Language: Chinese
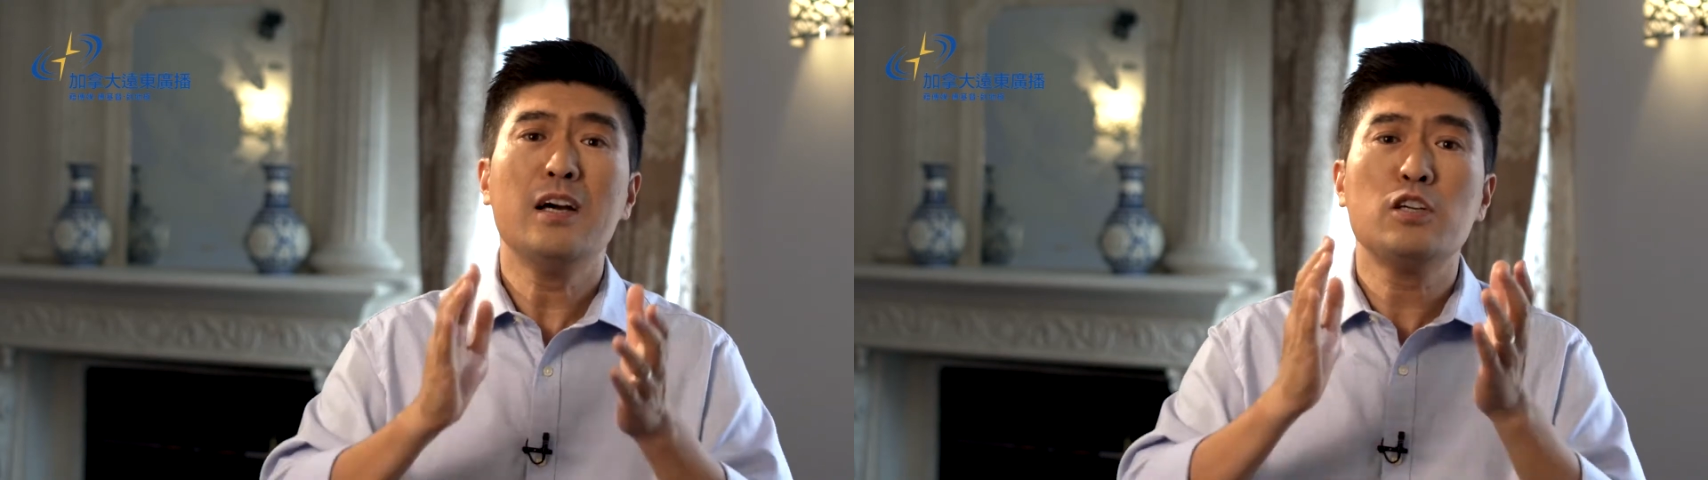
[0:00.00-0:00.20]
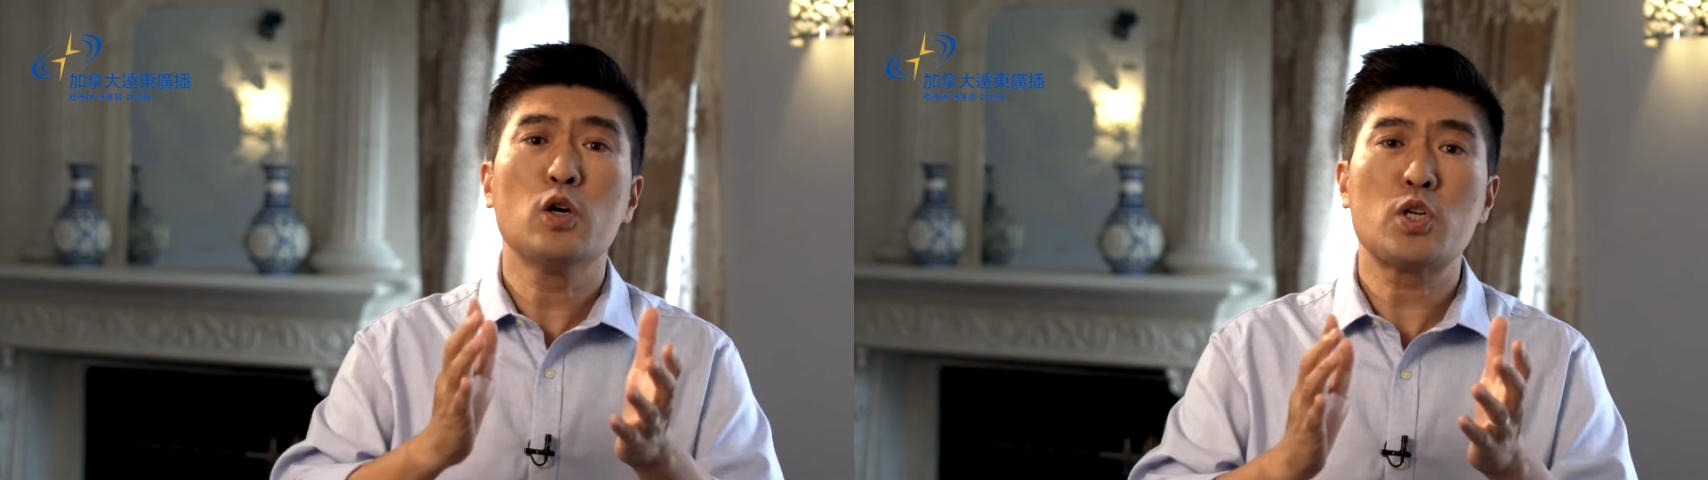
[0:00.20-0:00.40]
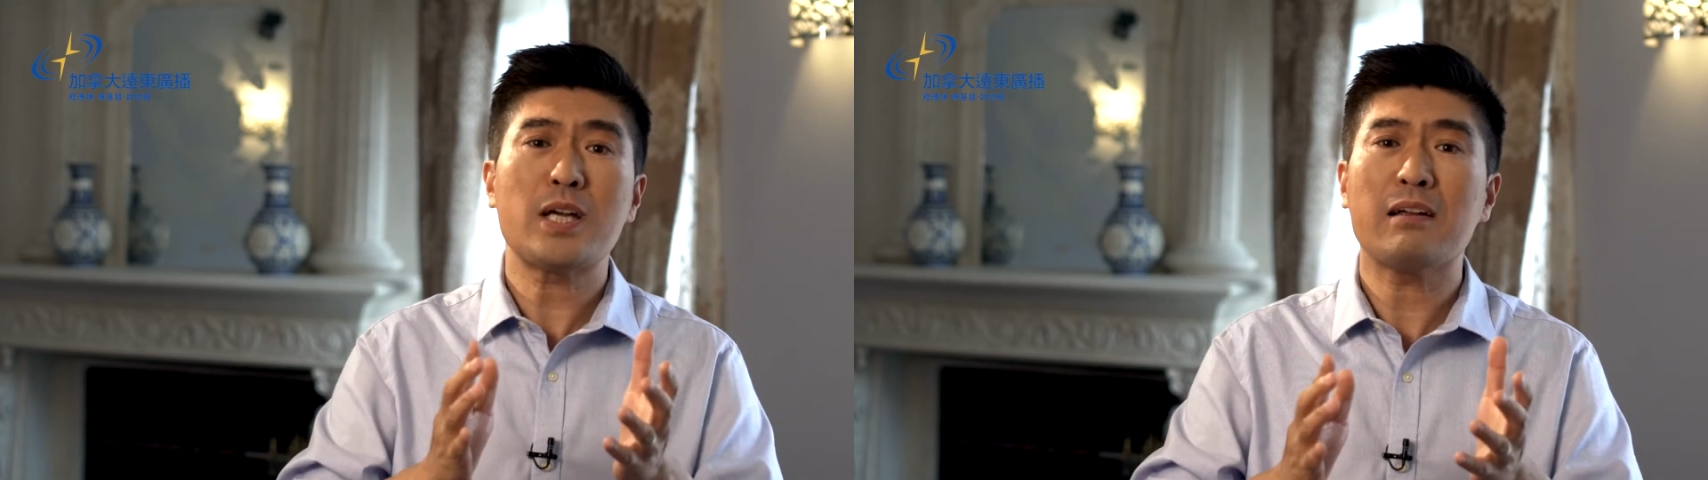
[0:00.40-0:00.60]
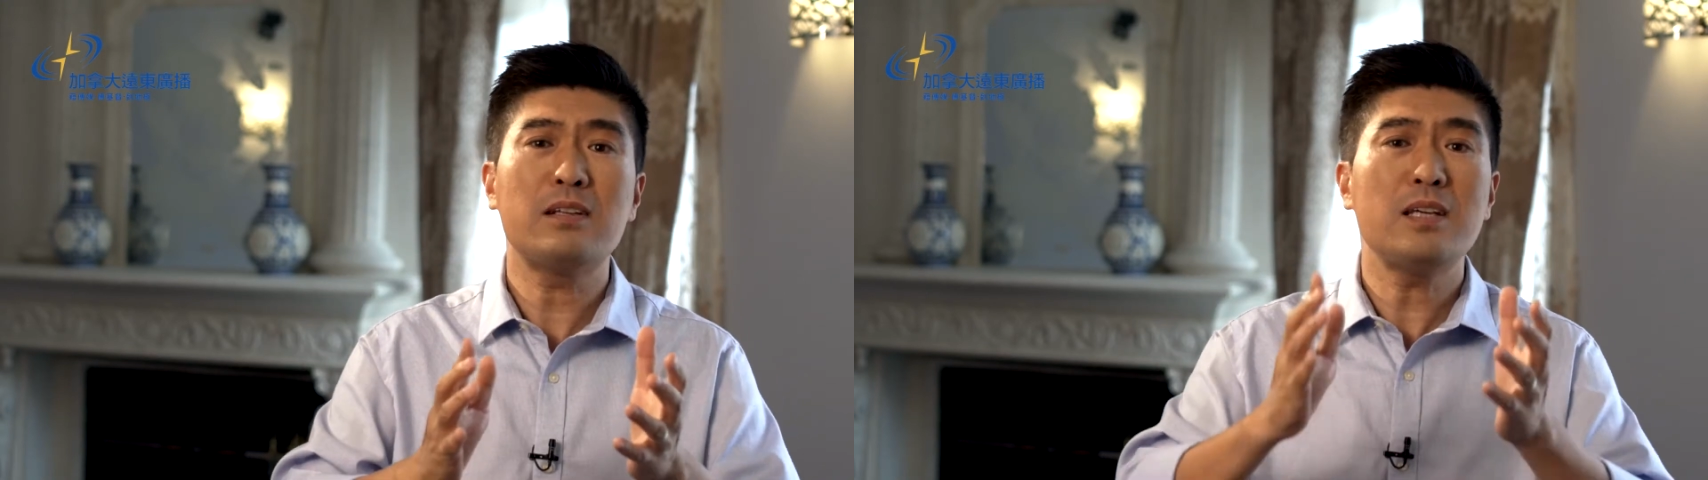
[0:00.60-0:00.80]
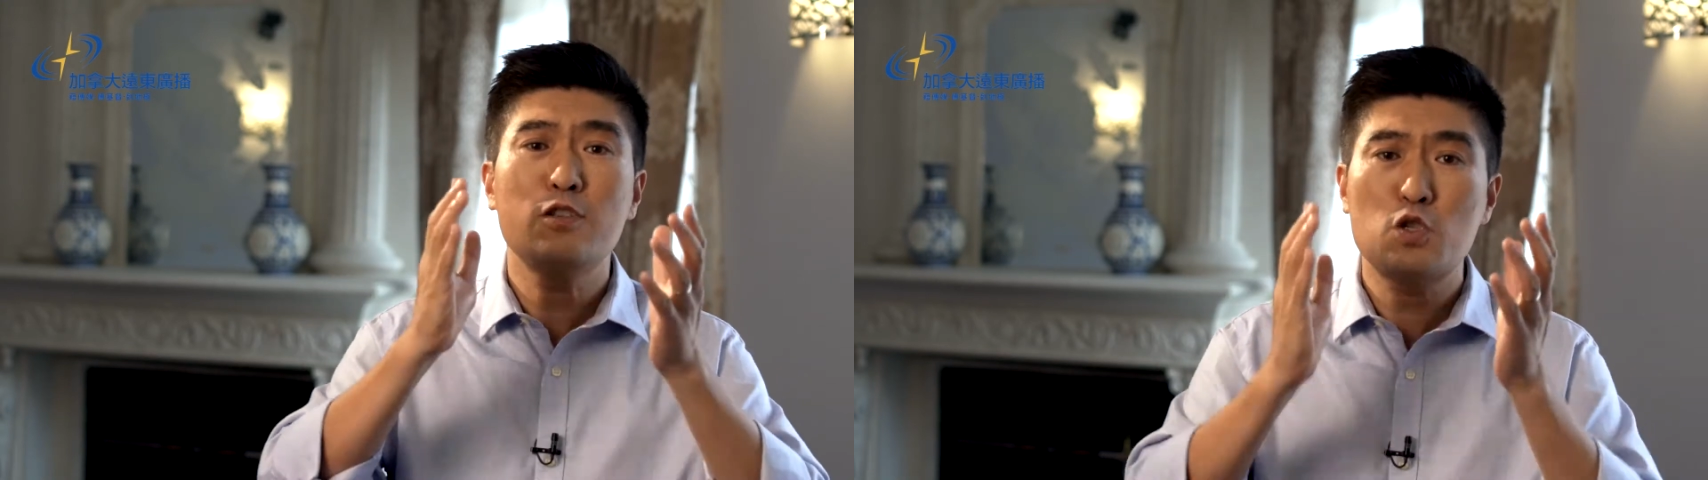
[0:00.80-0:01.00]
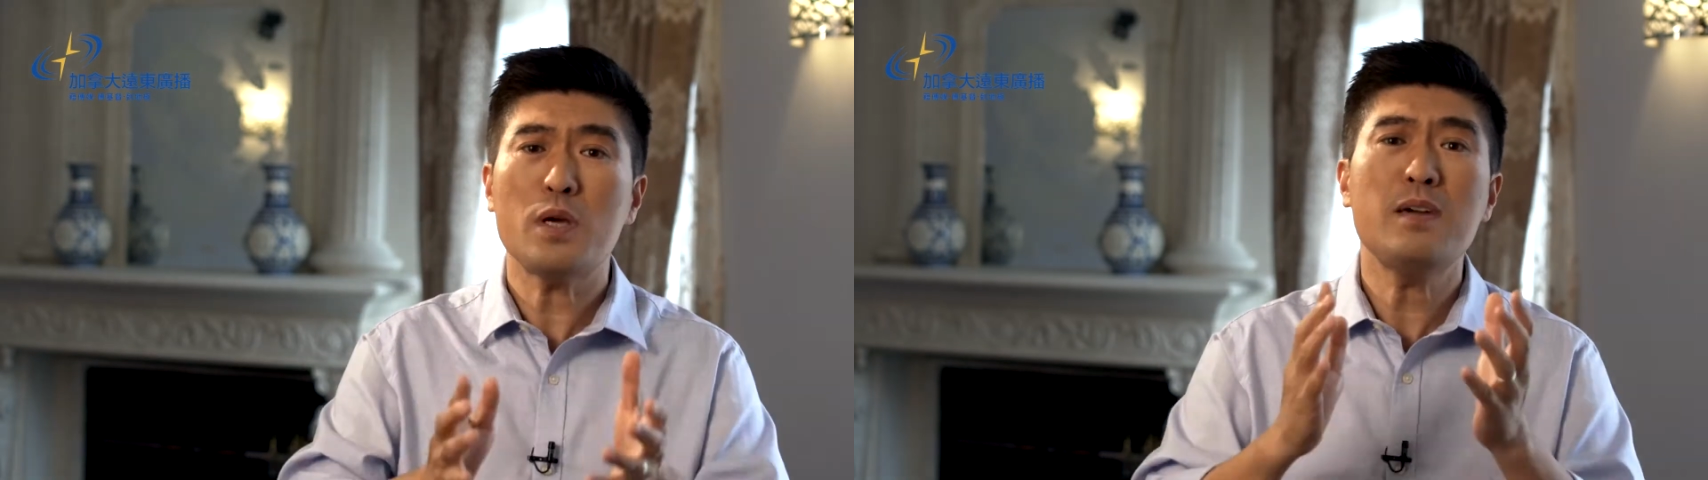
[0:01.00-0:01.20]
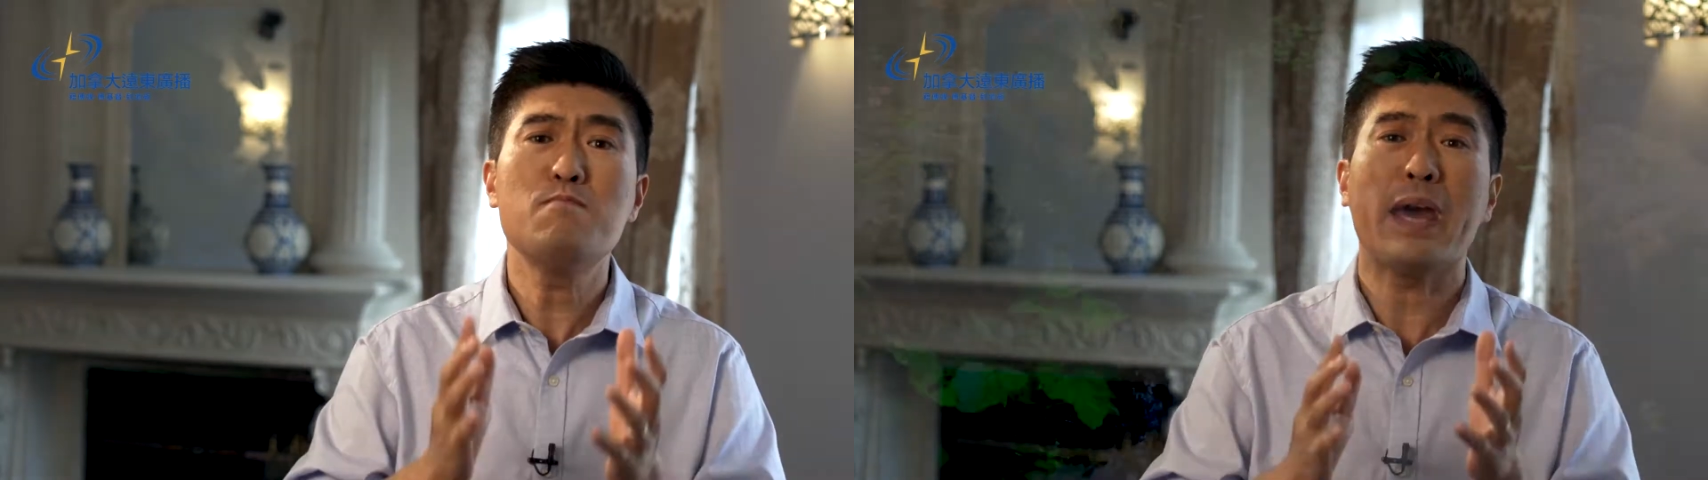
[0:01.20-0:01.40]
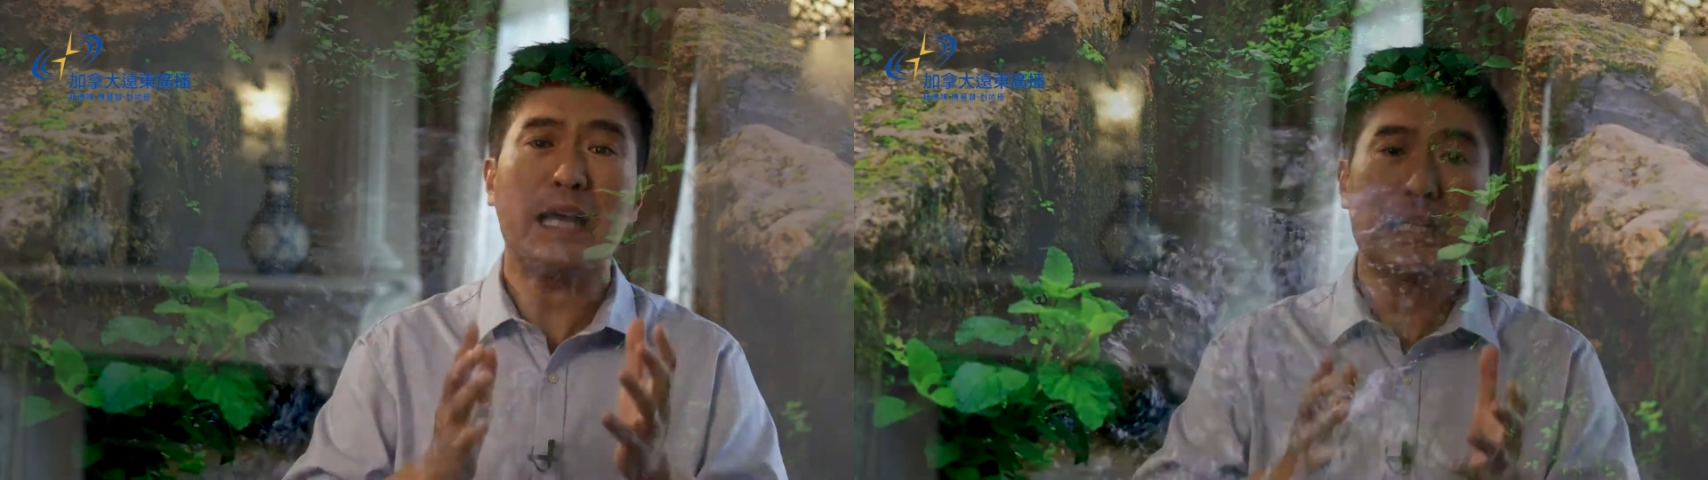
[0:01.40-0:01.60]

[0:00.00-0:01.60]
有上帝最美